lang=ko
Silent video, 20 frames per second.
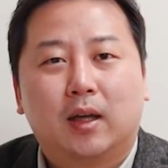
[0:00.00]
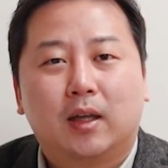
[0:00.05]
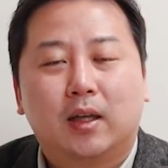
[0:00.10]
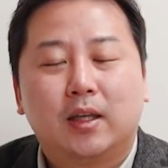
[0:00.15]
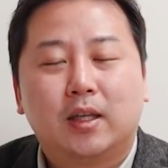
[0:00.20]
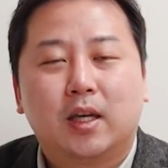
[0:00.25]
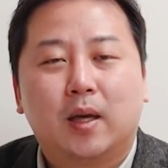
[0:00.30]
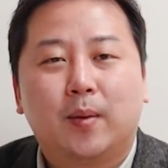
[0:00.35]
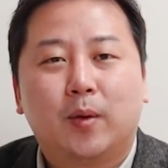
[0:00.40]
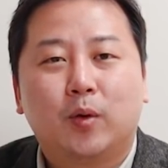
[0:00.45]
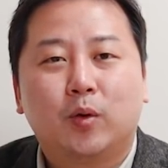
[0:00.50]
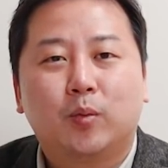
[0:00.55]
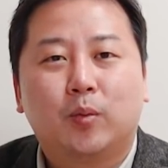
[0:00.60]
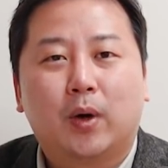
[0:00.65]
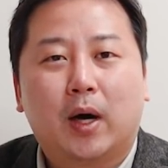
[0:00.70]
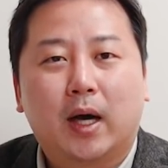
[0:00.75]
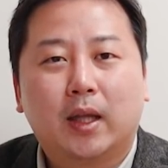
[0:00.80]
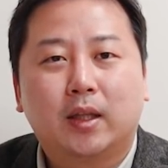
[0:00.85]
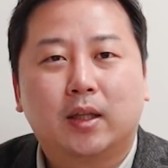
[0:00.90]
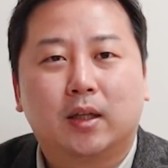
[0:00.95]
이재명
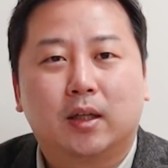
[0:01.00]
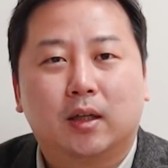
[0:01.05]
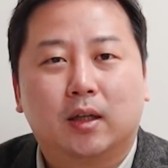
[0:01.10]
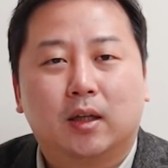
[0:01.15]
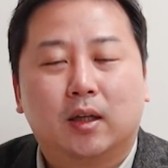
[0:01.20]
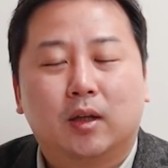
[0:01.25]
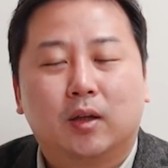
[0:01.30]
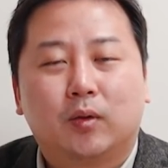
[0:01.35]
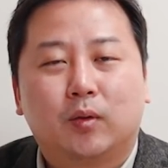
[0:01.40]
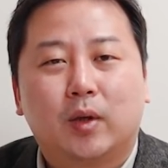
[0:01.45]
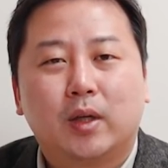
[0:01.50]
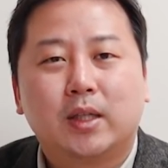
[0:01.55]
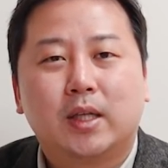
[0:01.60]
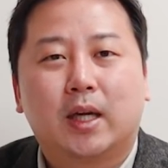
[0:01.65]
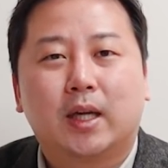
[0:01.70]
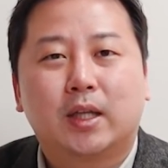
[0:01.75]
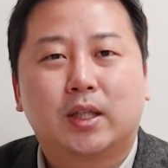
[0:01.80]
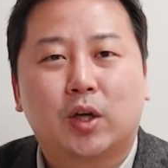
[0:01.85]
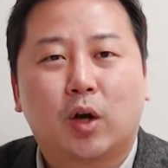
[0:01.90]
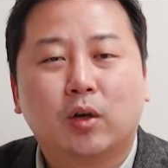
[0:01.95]
후보 아들,
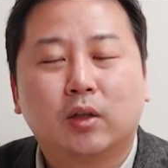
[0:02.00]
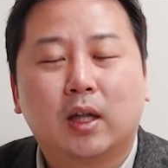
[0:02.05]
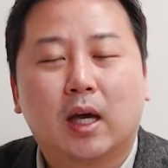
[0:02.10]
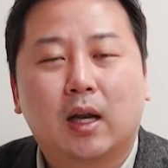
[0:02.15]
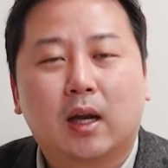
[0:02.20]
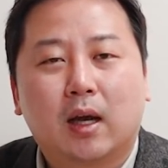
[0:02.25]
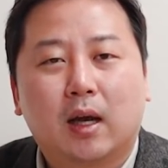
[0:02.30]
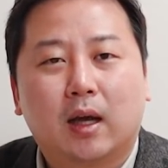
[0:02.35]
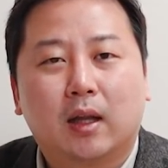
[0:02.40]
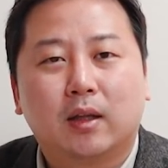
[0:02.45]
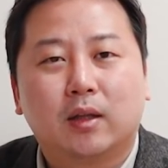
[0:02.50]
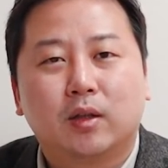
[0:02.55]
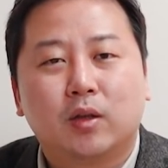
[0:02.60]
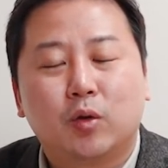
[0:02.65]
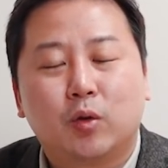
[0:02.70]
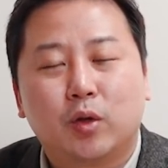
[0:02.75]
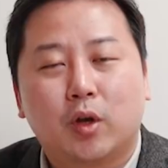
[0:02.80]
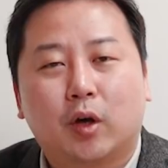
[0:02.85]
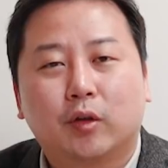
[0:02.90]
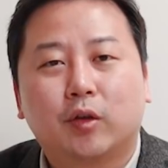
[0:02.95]
굉장히 적나라한
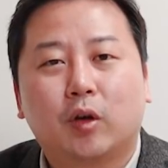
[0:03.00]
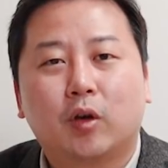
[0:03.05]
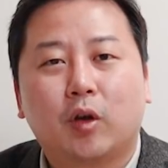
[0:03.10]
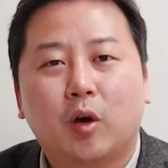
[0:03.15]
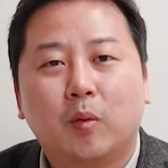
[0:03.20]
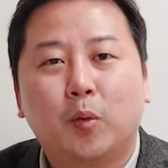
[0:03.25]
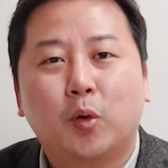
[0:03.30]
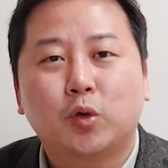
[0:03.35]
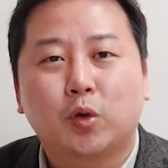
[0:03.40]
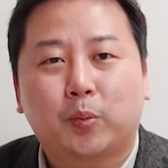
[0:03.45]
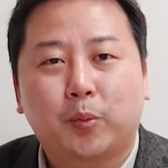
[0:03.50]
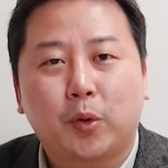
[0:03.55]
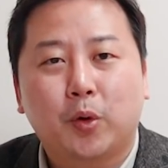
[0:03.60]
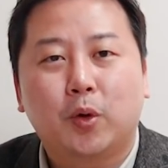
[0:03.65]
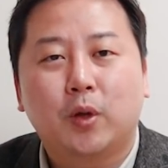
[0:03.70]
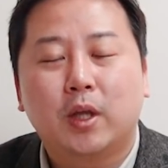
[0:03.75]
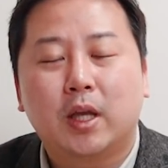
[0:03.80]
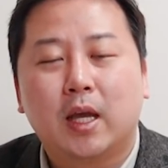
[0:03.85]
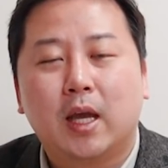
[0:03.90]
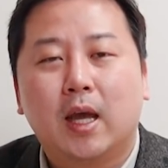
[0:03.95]
그리고 여성 혐오적
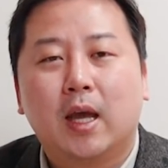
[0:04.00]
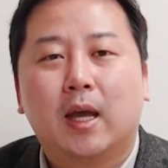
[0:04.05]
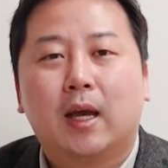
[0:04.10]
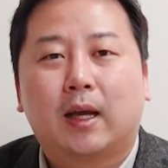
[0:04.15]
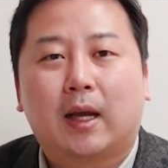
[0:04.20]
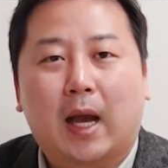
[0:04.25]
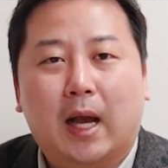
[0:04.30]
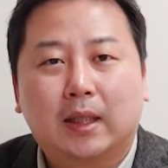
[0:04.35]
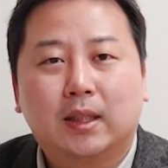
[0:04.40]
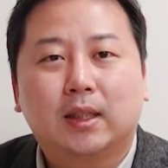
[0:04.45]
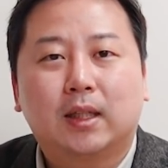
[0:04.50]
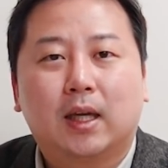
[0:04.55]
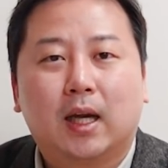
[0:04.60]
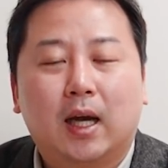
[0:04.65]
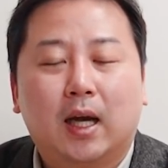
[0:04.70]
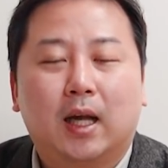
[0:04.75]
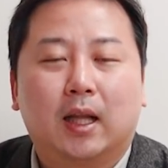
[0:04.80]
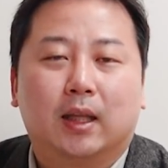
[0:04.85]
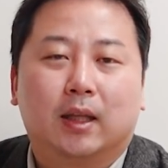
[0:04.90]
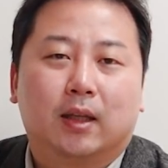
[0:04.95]
표현이
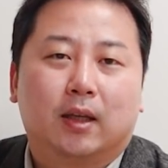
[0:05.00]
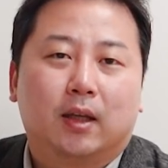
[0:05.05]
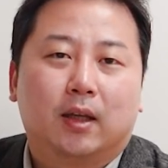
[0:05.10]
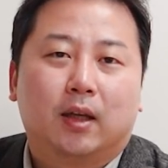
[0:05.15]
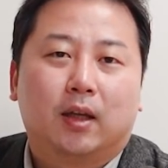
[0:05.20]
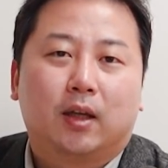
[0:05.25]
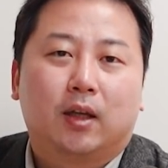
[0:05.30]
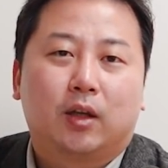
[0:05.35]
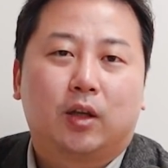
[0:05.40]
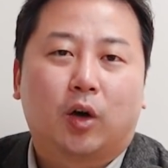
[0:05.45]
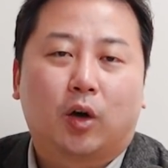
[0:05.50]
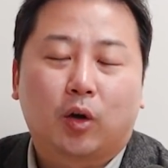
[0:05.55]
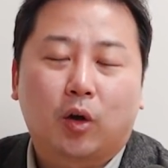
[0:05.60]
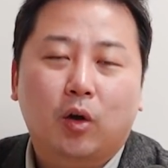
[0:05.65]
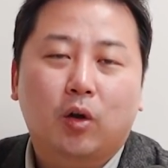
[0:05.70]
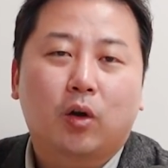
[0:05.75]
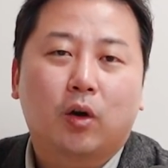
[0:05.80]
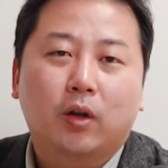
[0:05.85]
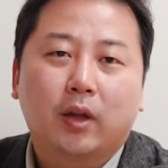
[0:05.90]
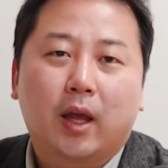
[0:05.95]
가득한
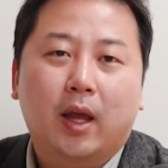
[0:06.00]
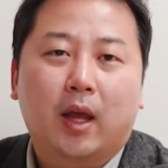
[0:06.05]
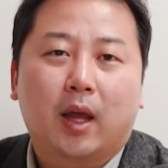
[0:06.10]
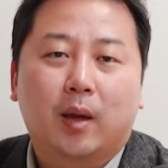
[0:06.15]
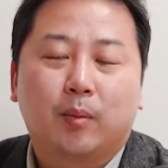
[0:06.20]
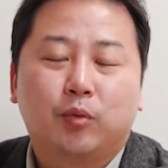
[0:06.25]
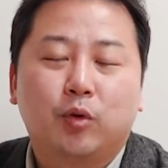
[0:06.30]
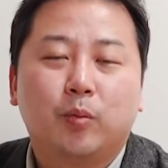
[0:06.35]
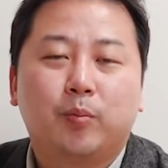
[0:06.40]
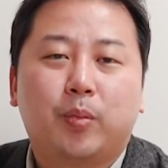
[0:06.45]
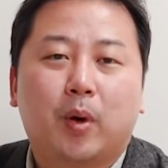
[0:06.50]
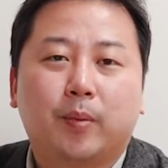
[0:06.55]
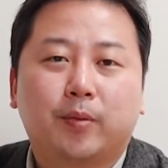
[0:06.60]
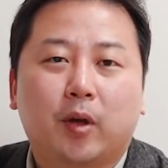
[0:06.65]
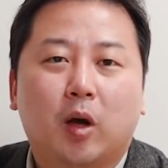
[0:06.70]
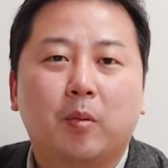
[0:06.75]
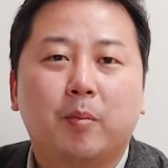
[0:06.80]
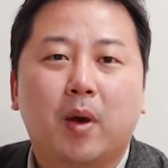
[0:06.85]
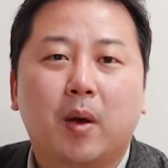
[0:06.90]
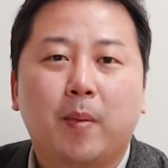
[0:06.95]
여러 건의 불법
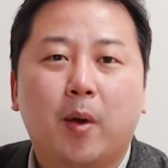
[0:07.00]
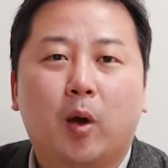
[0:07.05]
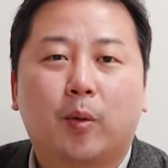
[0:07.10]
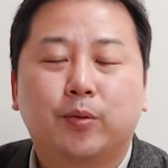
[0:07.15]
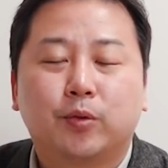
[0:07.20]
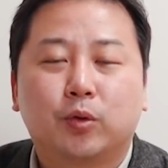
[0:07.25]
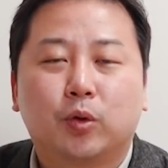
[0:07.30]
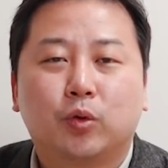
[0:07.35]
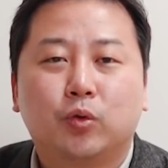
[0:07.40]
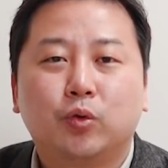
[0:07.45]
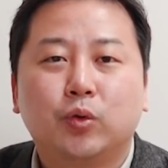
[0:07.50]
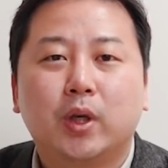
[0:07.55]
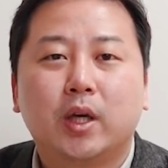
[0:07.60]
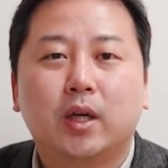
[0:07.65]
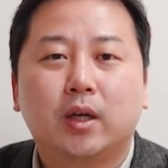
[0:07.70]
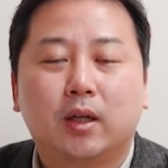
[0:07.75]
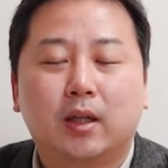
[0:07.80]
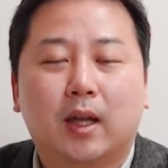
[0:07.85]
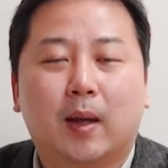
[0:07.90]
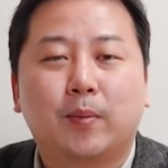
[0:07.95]
성매매업소
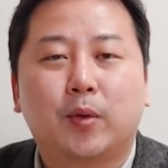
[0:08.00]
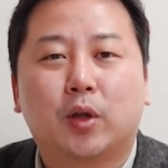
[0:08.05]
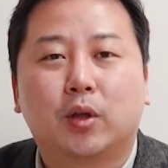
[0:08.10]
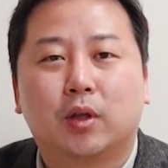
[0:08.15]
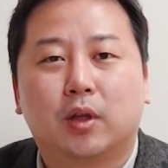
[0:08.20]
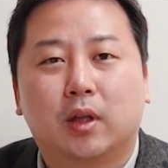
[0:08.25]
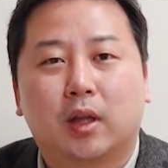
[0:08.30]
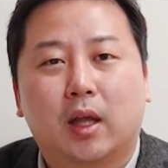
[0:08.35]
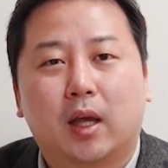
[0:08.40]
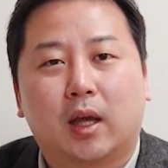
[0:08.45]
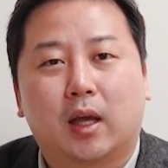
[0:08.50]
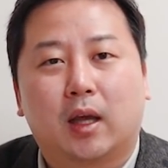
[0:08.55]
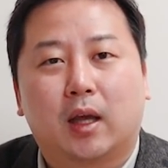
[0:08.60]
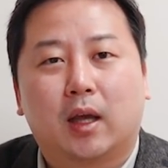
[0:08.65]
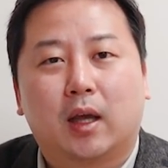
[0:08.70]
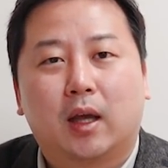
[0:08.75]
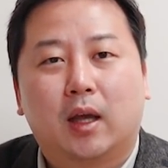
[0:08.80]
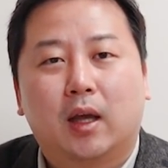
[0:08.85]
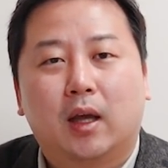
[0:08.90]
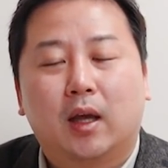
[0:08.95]
후기글을
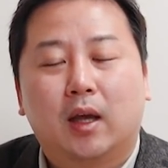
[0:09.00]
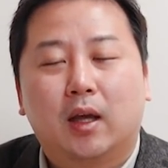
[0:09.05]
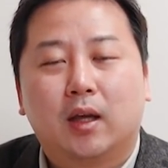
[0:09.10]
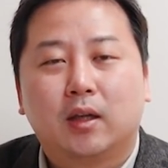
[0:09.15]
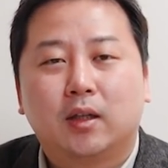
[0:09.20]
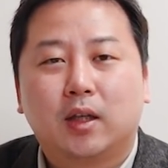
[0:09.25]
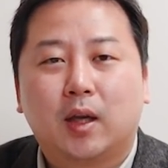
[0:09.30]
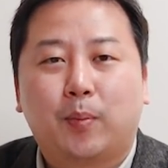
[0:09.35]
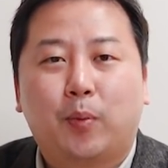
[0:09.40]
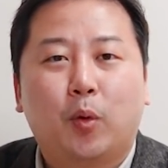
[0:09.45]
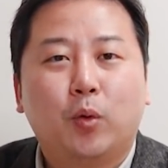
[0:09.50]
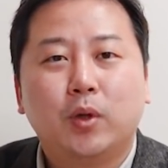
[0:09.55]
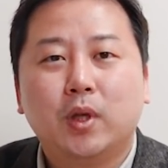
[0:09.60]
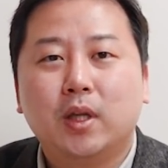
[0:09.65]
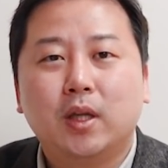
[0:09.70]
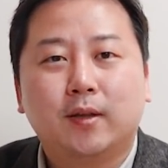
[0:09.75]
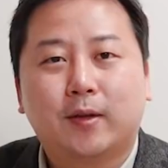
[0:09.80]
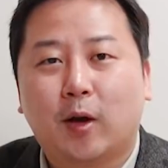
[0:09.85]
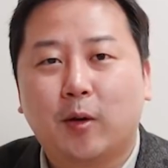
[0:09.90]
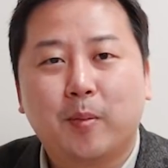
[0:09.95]
남겼는데 그게
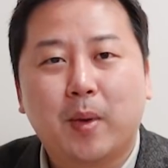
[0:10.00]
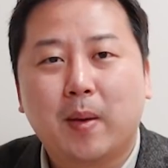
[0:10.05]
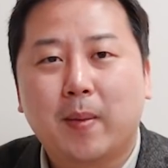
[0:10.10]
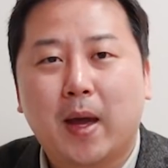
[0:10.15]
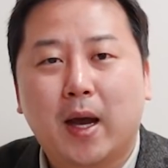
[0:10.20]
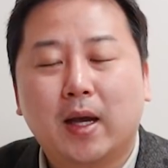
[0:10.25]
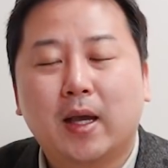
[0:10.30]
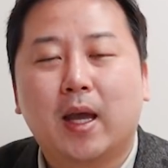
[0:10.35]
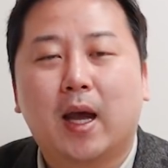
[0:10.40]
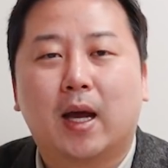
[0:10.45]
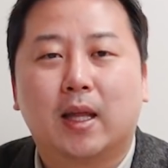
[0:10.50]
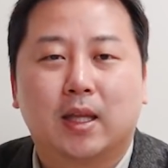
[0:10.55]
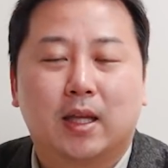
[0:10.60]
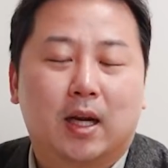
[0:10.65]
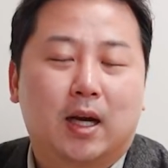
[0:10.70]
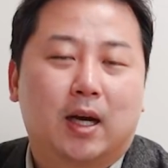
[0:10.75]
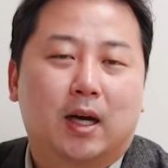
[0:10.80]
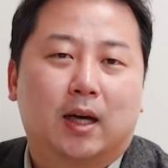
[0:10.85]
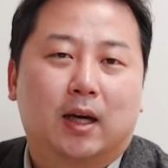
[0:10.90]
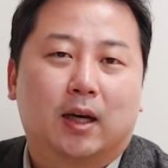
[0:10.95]
본인이 성매매한 게
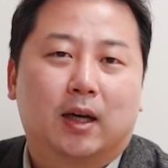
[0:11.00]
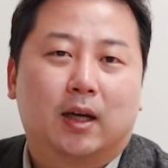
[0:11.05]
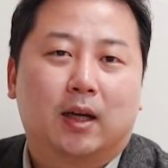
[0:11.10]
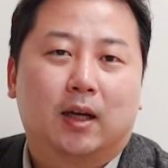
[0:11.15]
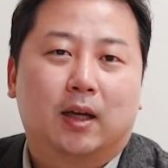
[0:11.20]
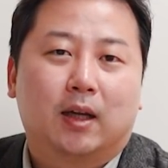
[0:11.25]
아니라